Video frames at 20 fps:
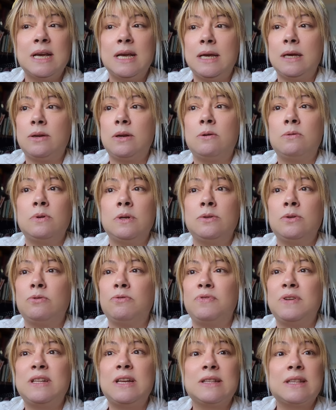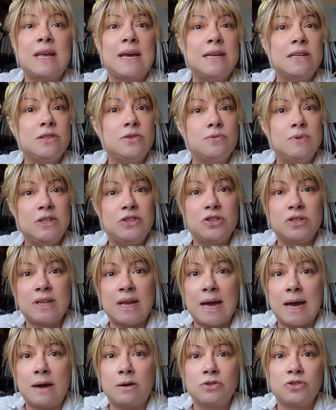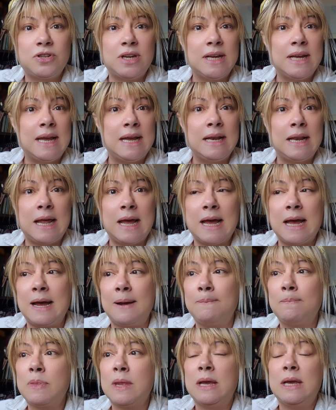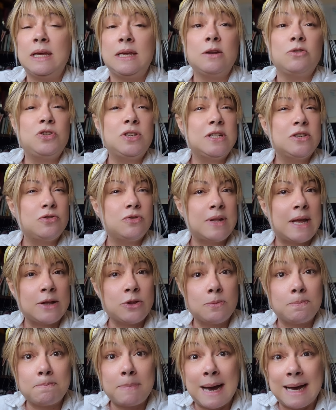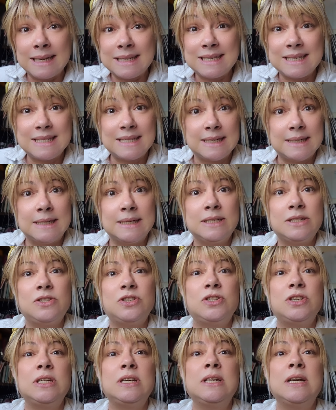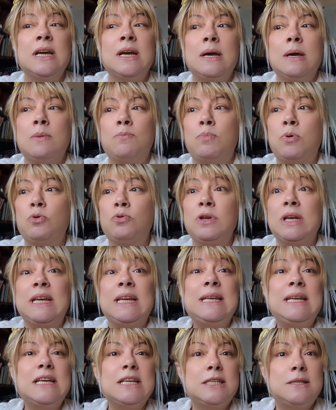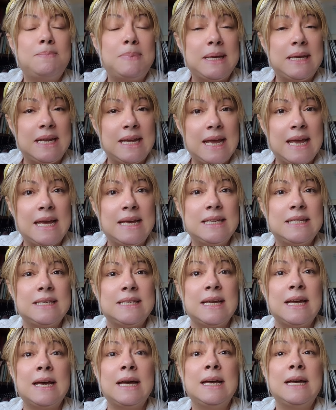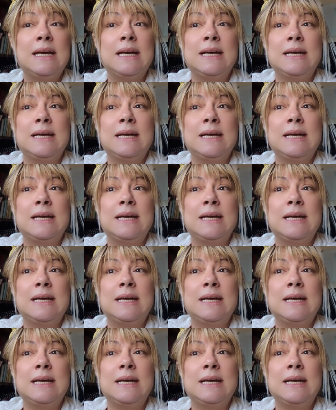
eu não, eu não vi detalhes no edital, cheguei lá e eu tinha estudado bastante por inexperiência.